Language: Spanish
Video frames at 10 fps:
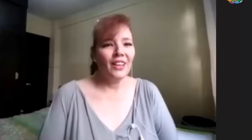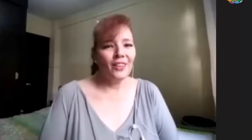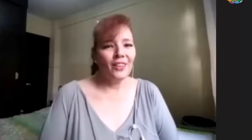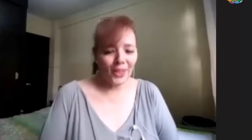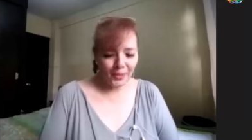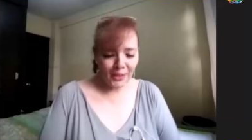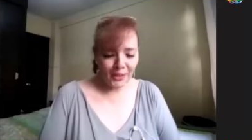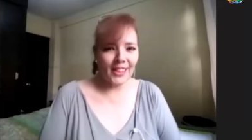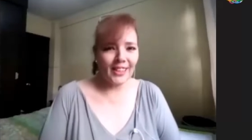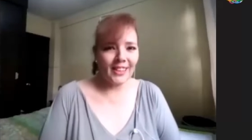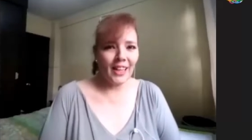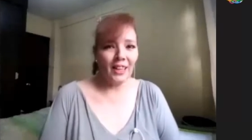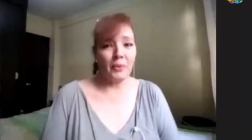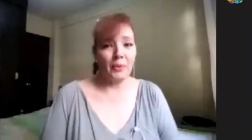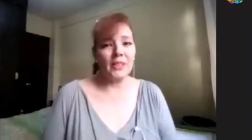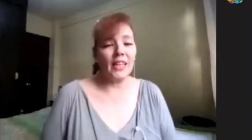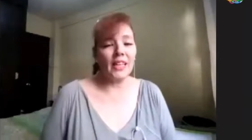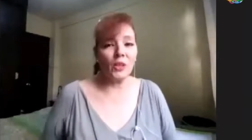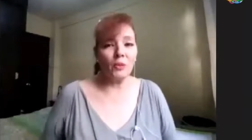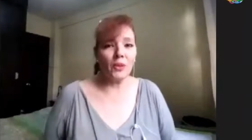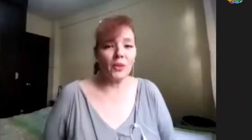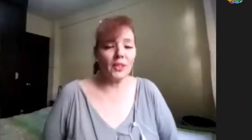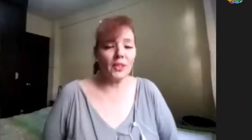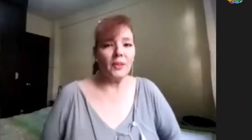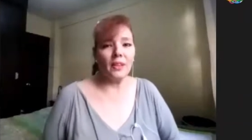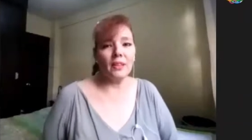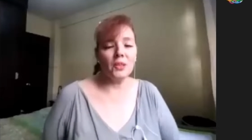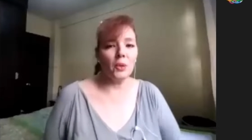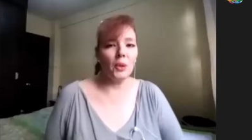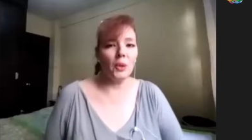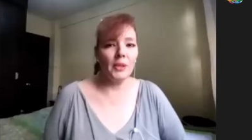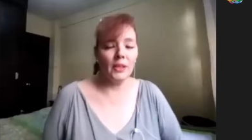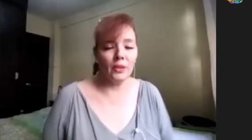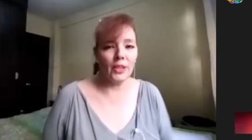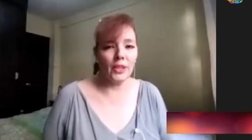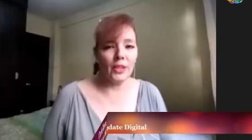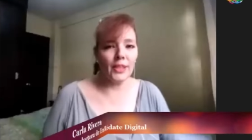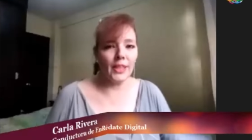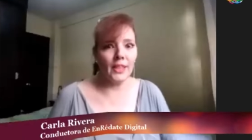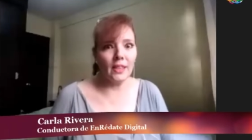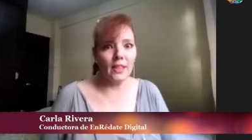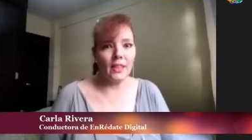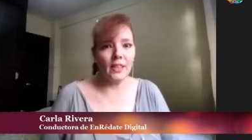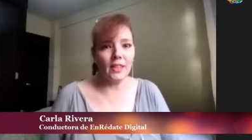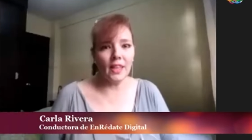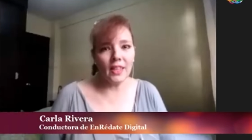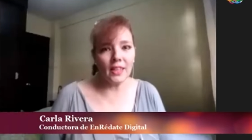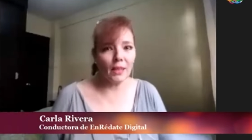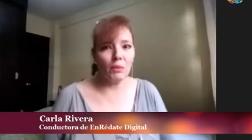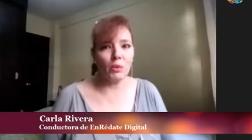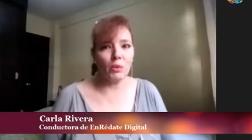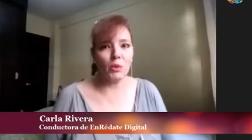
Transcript: Hola amigos, ¿qué tal? Pues ya retomando actividades nuevamente con Enredate Digital, estamos